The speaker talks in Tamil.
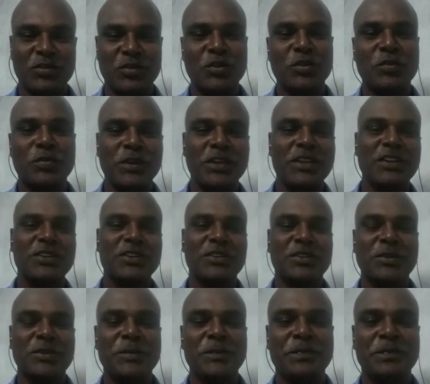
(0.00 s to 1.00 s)
கொண்டு
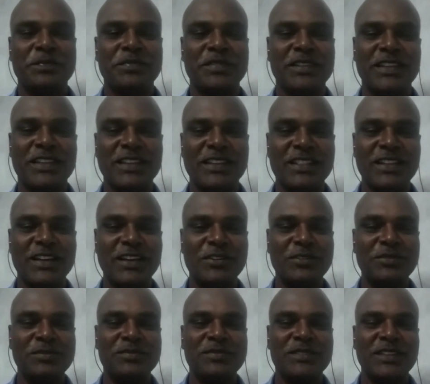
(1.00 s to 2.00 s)
போயிட்டுருக்குறோம்
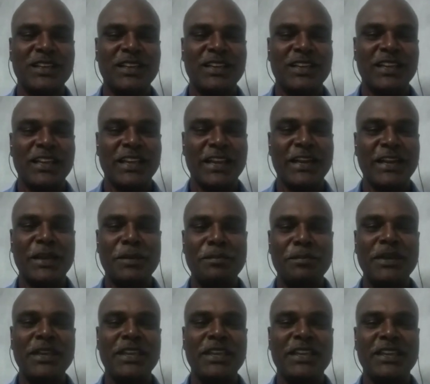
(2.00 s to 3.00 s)
இருந்தாலும் என்னை
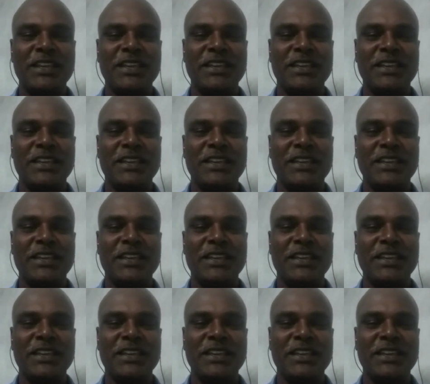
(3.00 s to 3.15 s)
நம்பி